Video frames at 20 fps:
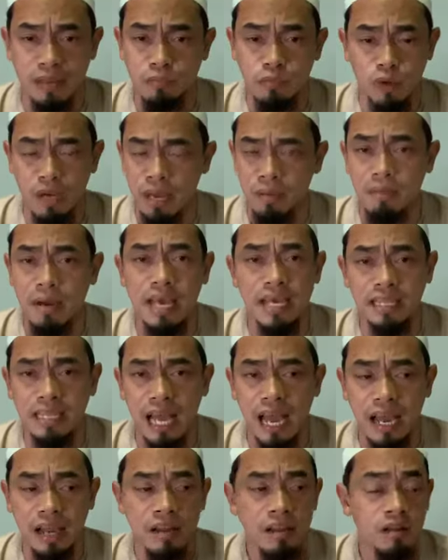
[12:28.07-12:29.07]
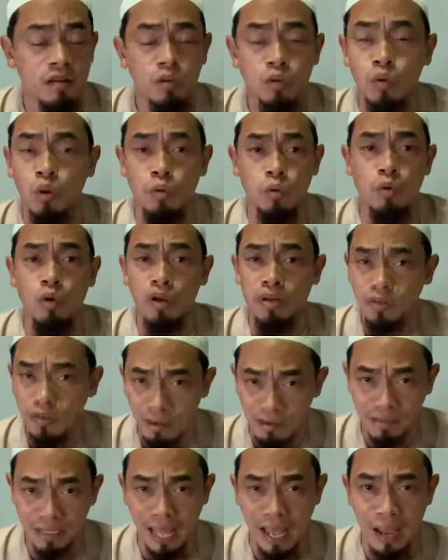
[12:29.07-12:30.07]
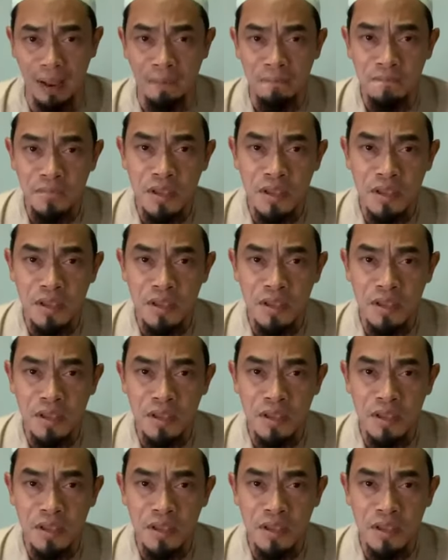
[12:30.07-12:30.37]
ทำตัวเองไม่ให้ตายทุกคนต้องตาย